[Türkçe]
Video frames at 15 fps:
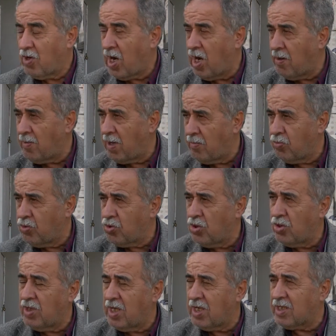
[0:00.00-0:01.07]
Ama
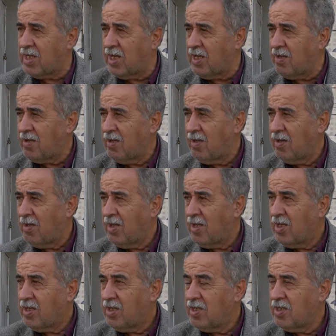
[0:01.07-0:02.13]
bugünlerde
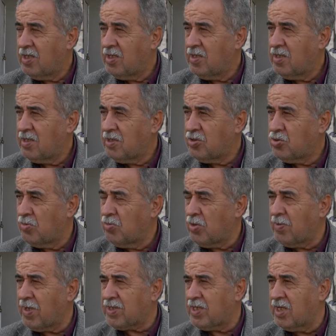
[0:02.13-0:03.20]
e,
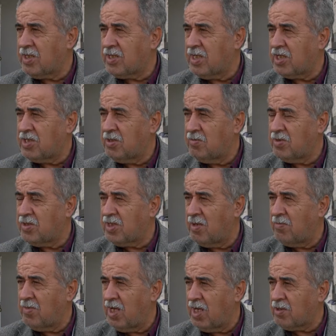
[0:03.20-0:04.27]
Cumhurbaşkanı seçimimizde,
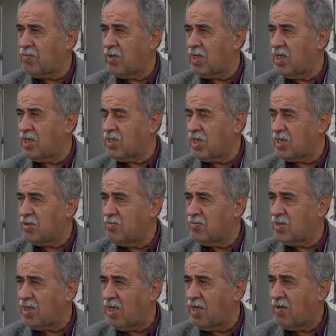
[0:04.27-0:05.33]
milletvekili
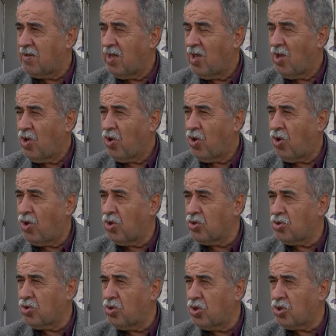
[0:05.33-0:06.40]
seçimimizde
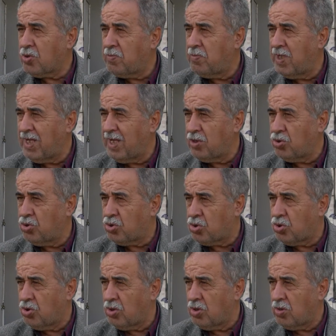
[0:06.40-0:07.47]
14 bine
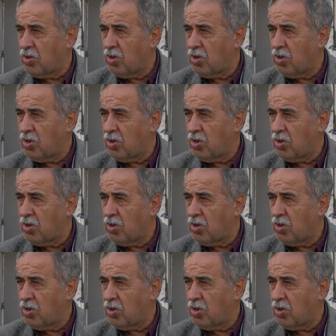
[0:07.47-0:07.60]
düştü.